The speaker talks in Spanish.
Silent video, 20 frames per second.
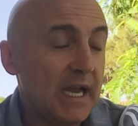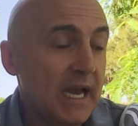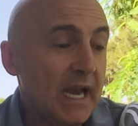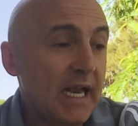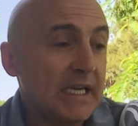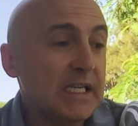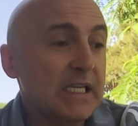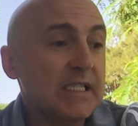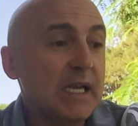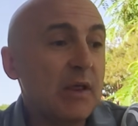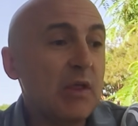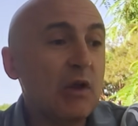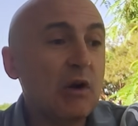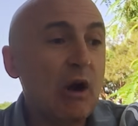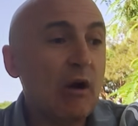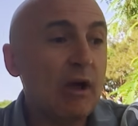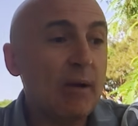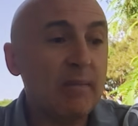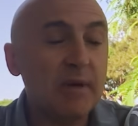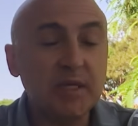La sensación
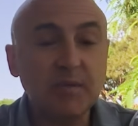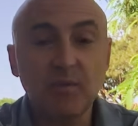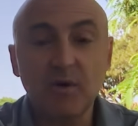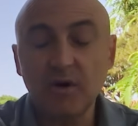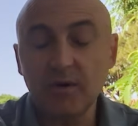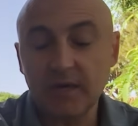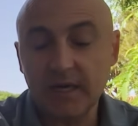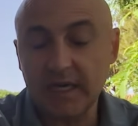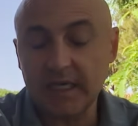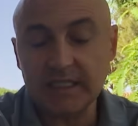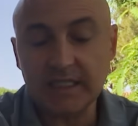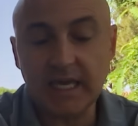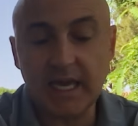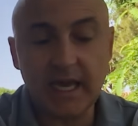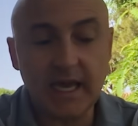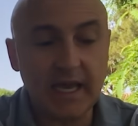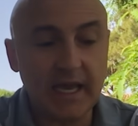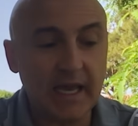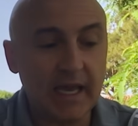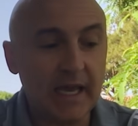ahora mismo es
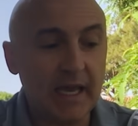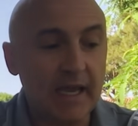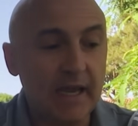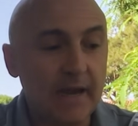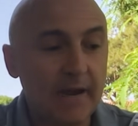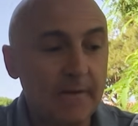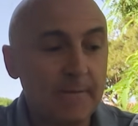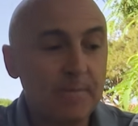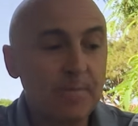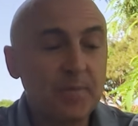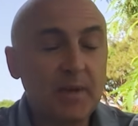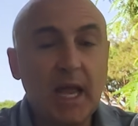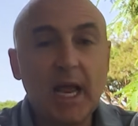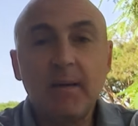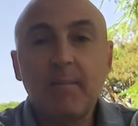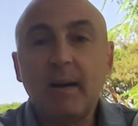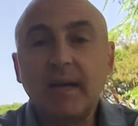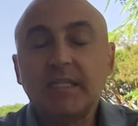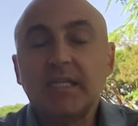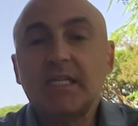que
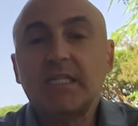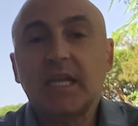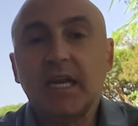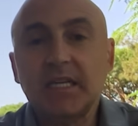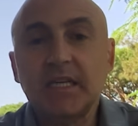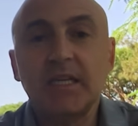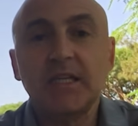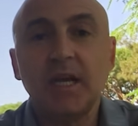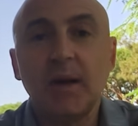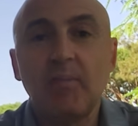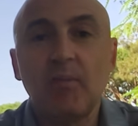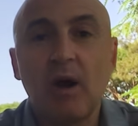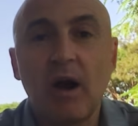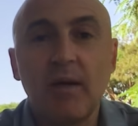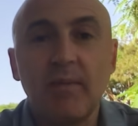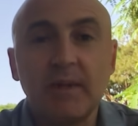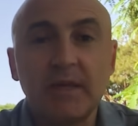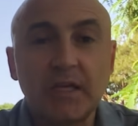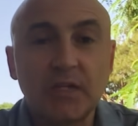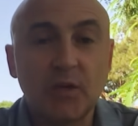el Manchester City es
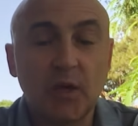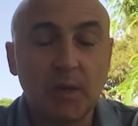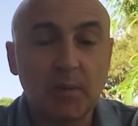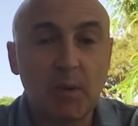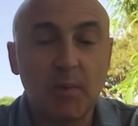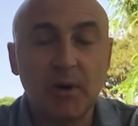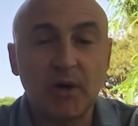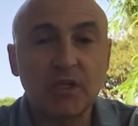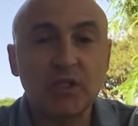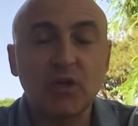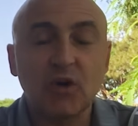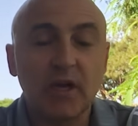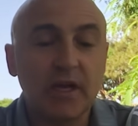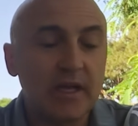probablemente su equipo, pero esto,